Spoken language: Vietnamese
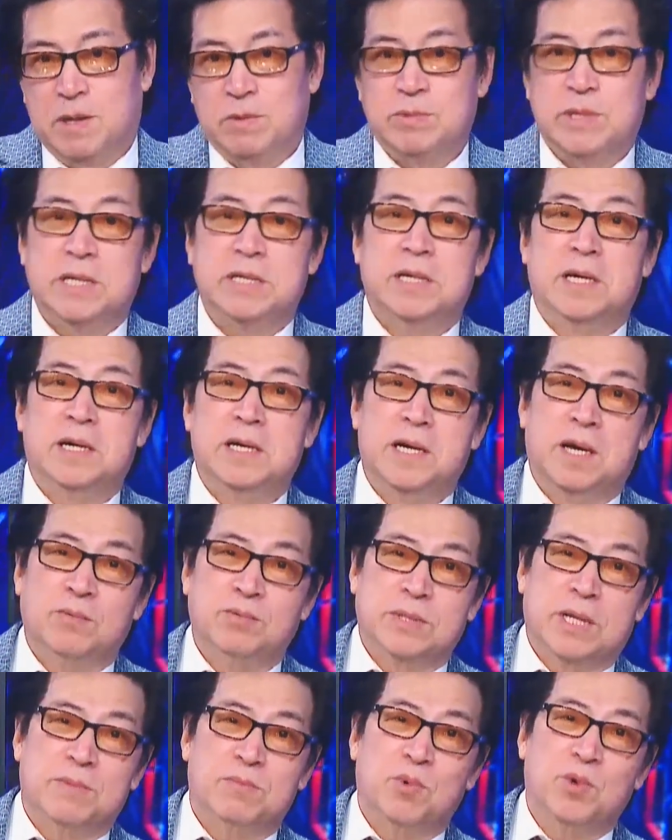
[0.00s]
và chúng ta nhớ là
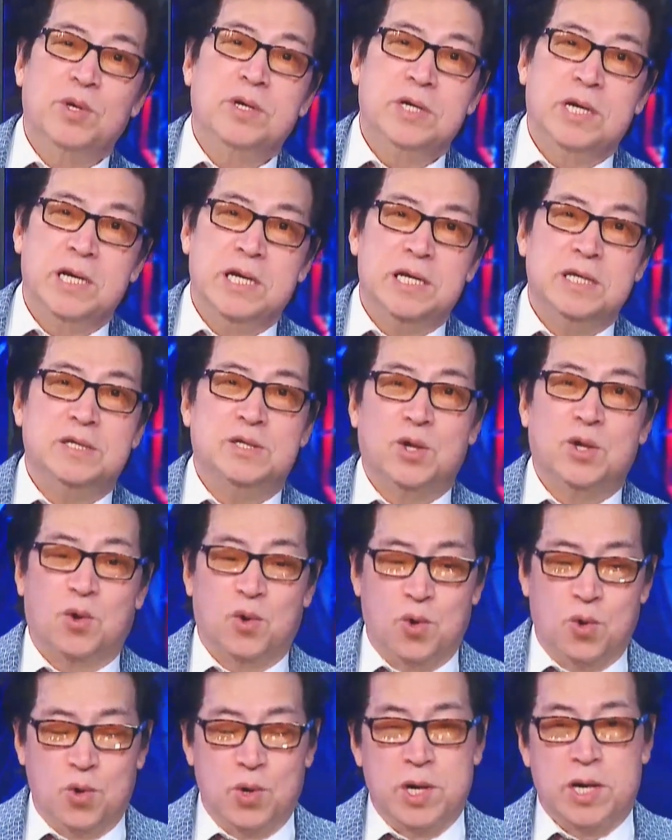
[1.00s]
ông ta muốn cái liên
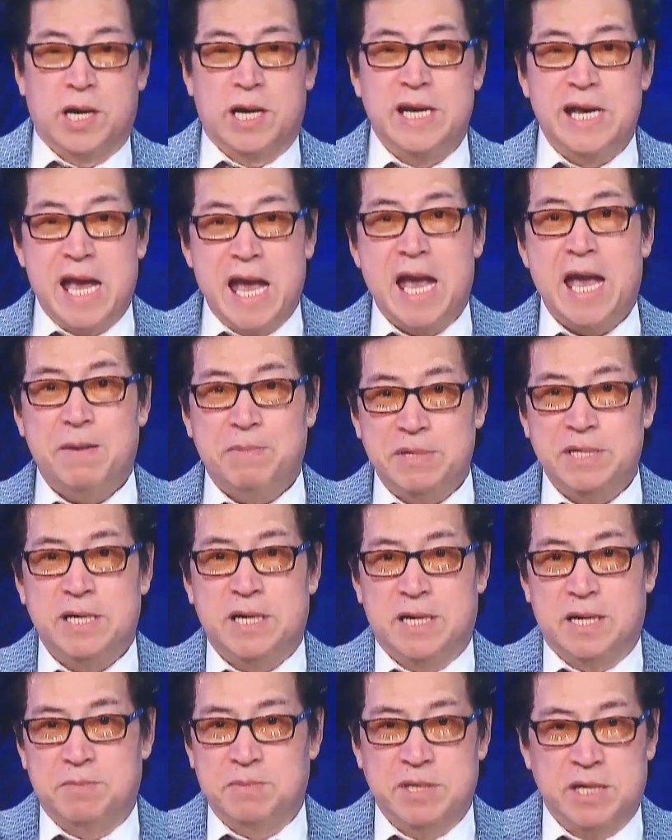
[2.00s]
xô cái nga bây
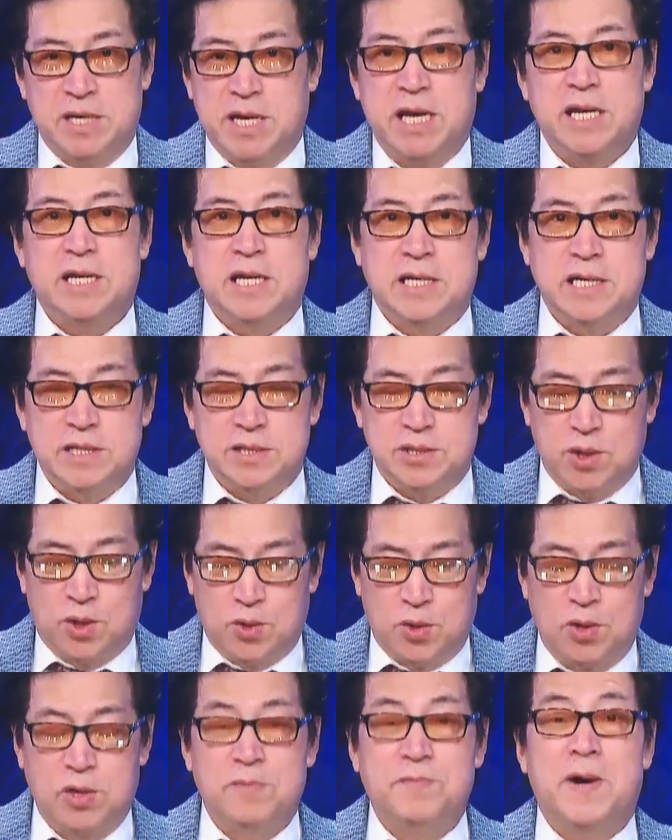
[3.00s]
giờ đã bây giờ nó hết là liên
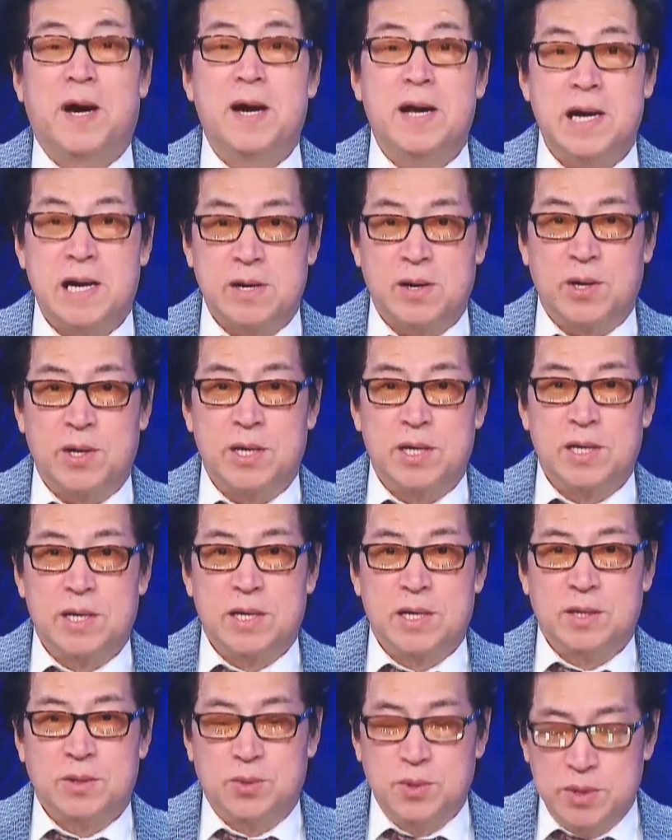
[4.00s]
xô rồi nó vỡ ra rồi
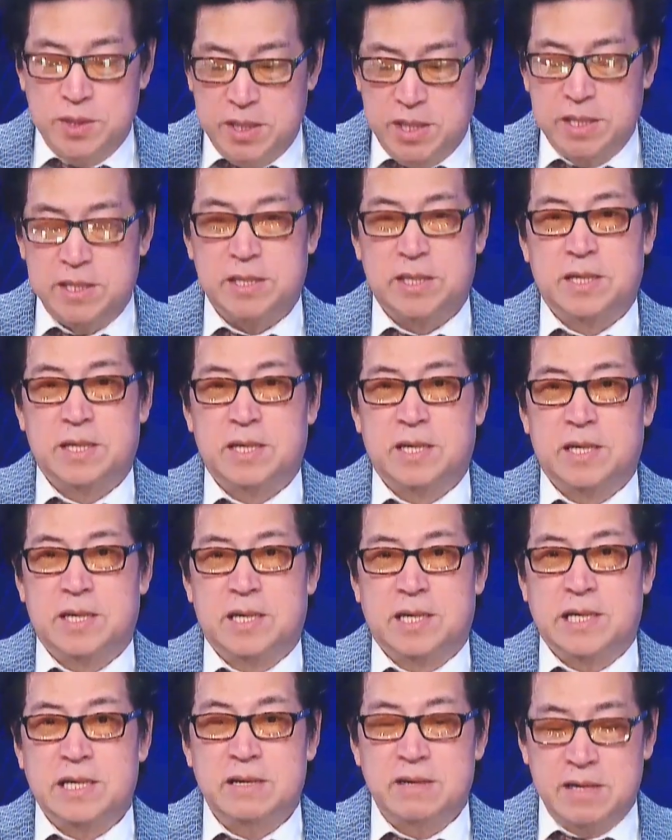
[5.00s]
tuy nhiên
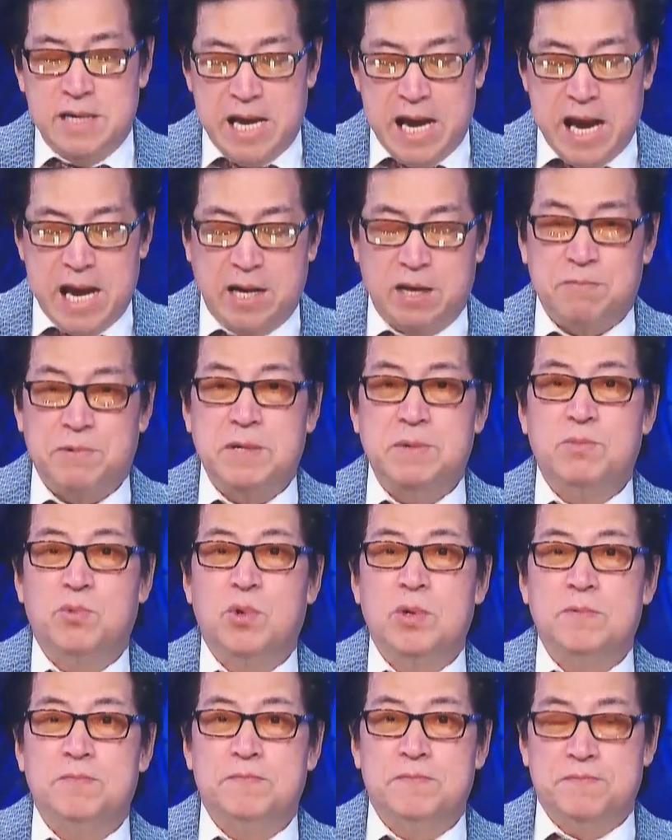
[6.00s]
cái nước nga nó vẫn
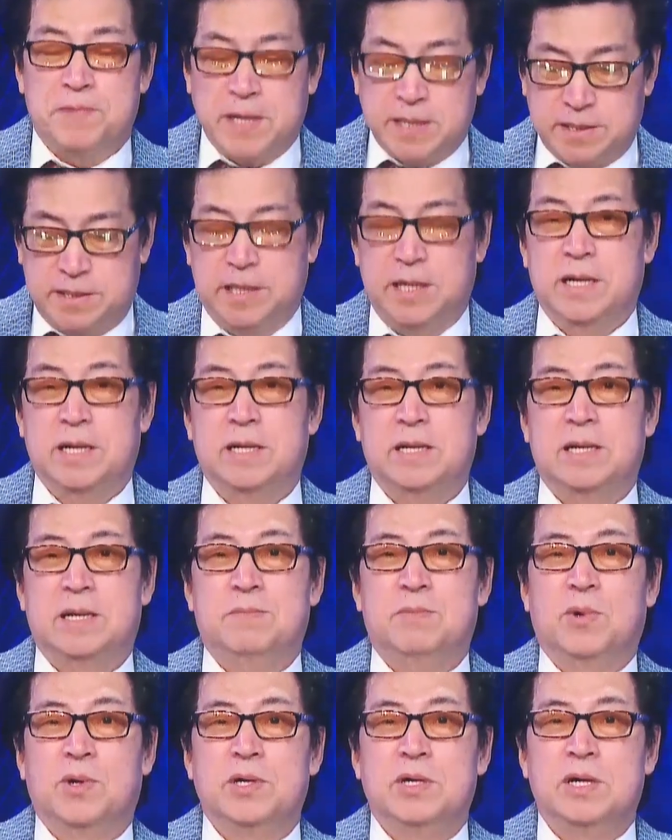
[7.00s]
muốn phát triển
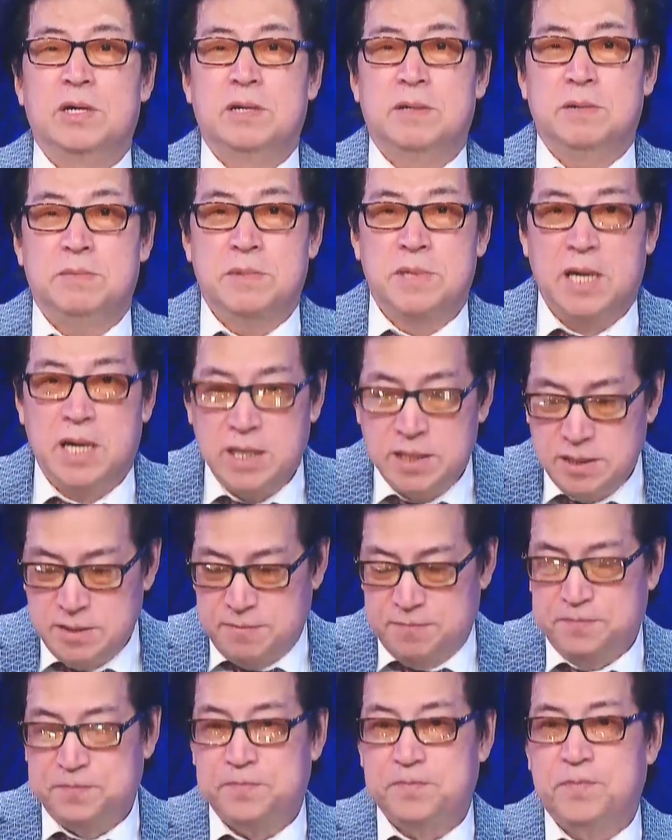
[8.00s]
là một cái nước lớn
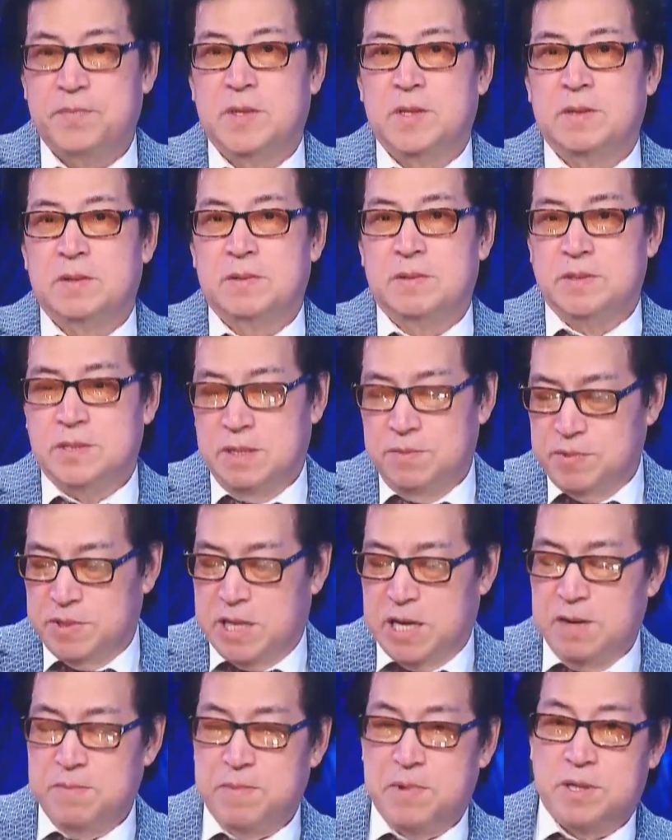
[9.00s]
chính
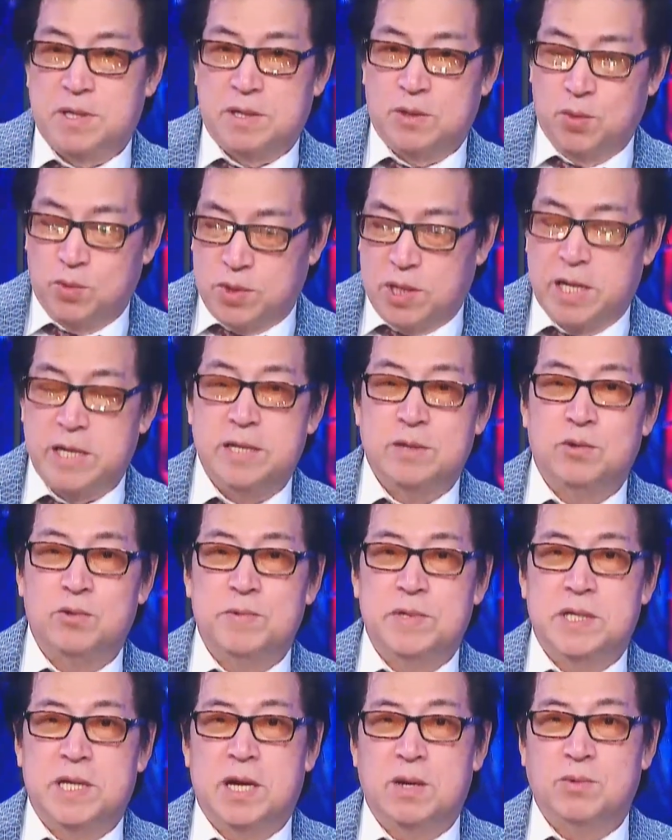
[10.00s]
vì thế mà được lúc cần
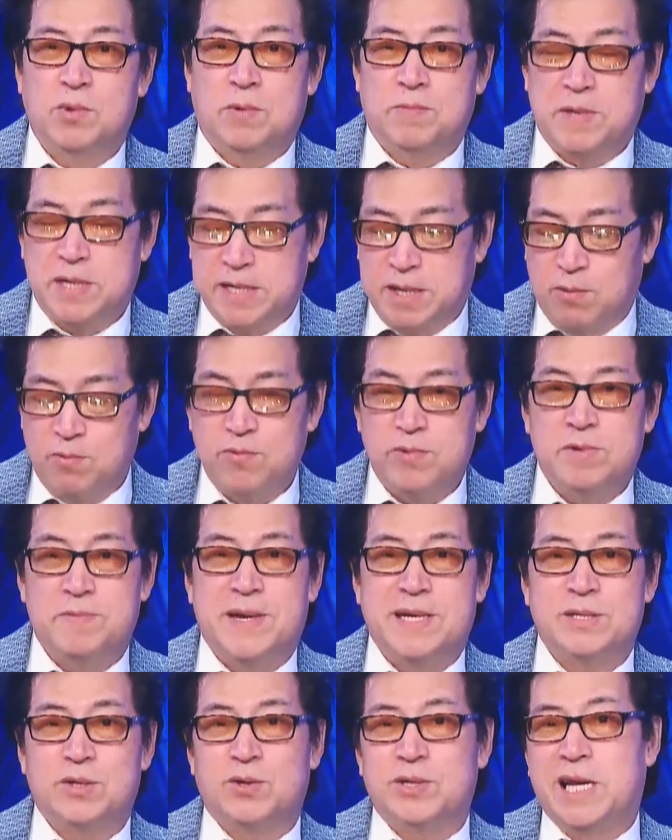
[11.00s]
quý vị thấy không nó vẫn đóng cái
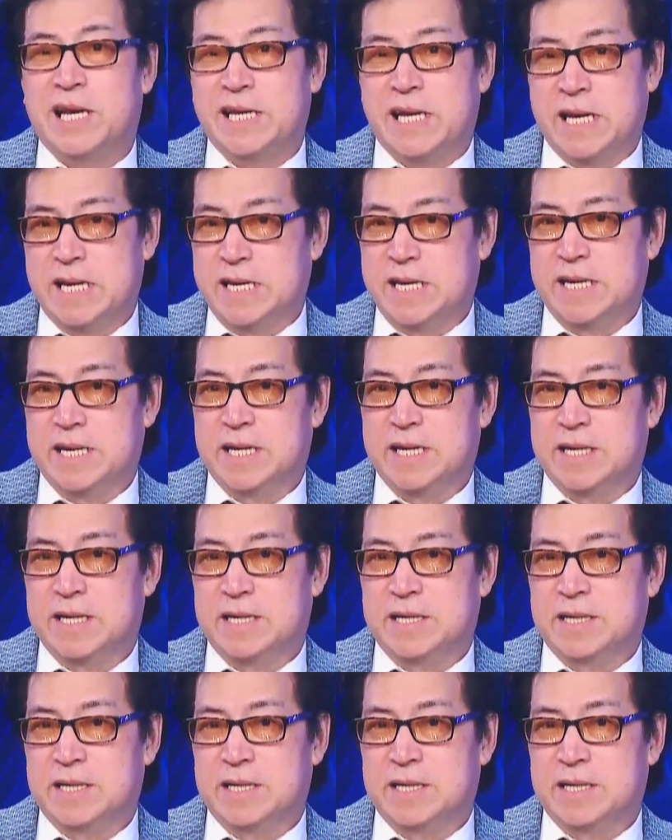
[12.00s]
vai trò đàn anh